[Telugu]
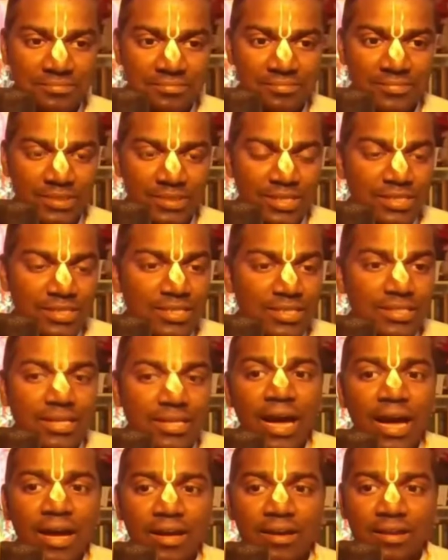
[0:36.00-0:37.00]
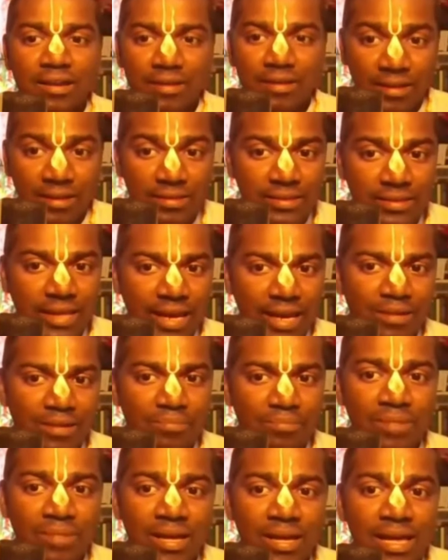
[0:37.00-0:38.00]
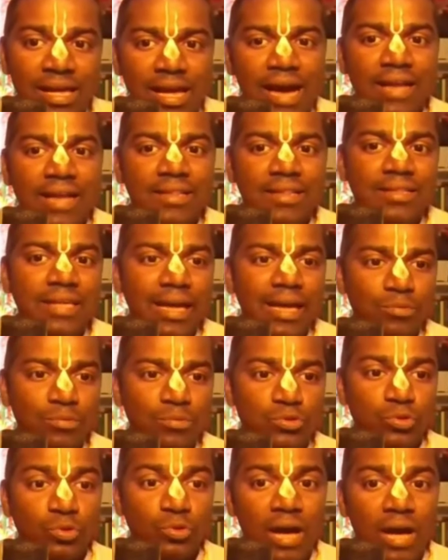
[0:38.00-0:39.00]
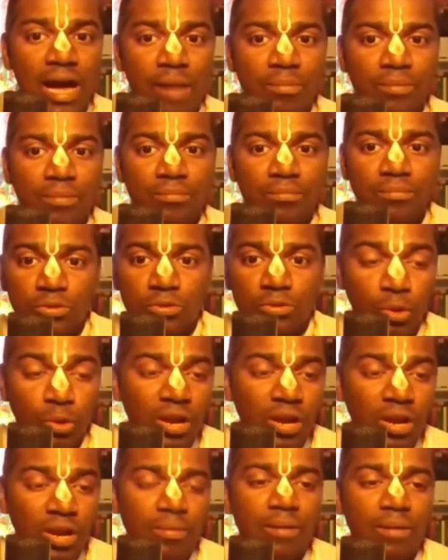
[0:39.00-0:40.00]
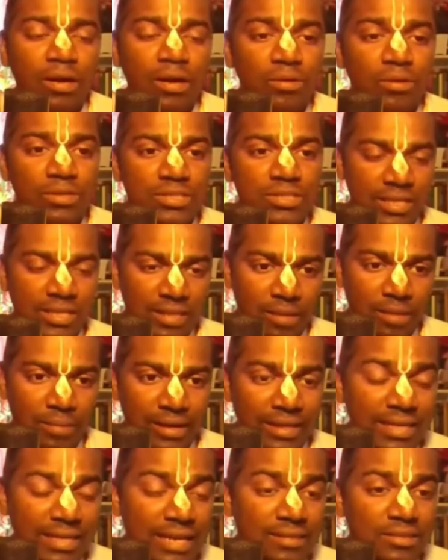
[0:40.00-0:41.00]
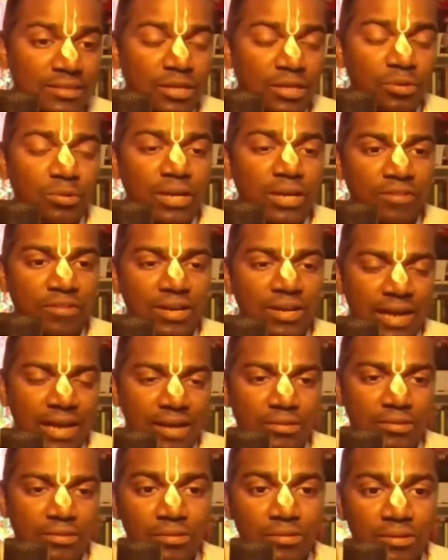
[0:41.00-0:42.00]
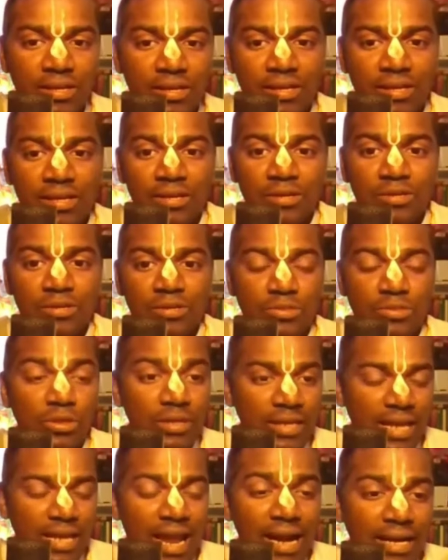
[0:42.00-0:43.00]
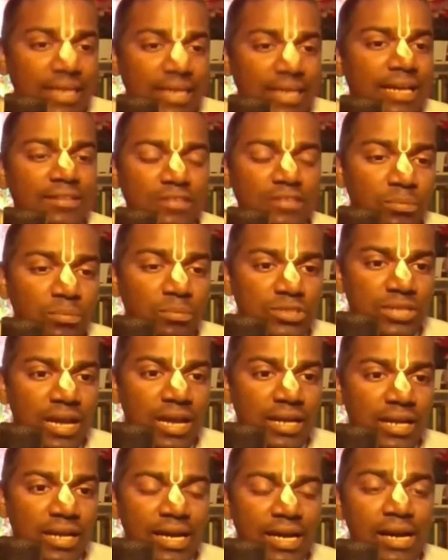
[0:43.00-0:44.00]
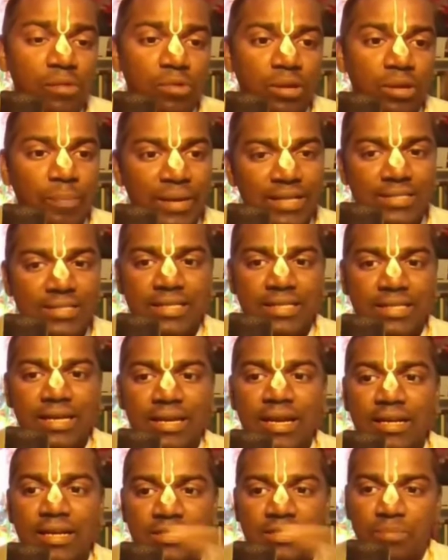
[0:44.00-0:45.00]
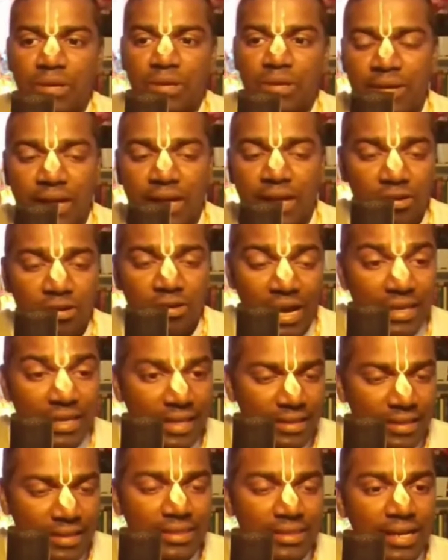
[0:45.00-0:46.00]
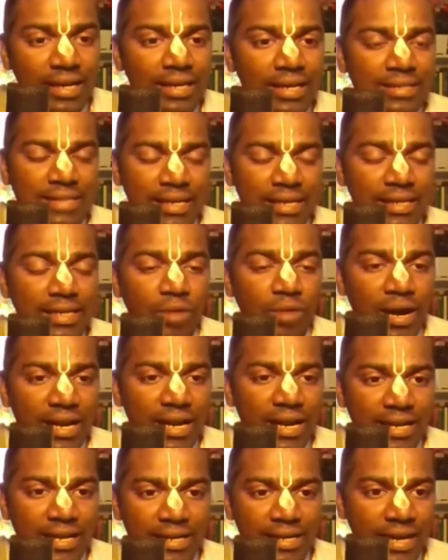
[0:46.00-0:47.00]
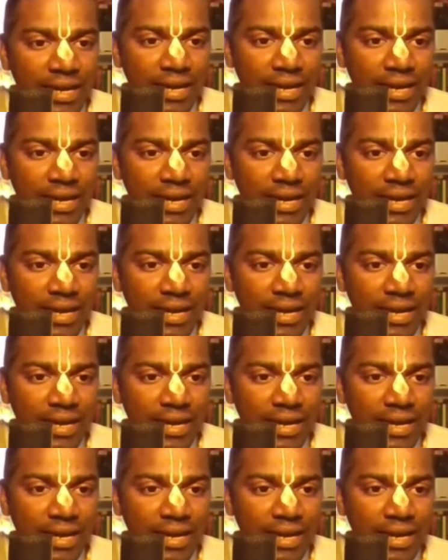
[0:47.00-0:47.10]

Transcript: దిస్ ఇస్ అ నిర్దేహం అధ్యయం సులభం దుర్లభంగా వచ్చేది అనమాట ఈ యంత్రం కూడా ఎవరికి రాదు సో ఇలాంటి యంత్రం వచ్చినాక ఒక పని చేయాలి ఇక్కడ చెప్పారన్నమాట ఆ యంత్రాన్ని సరిగ్గా వాడాలంటే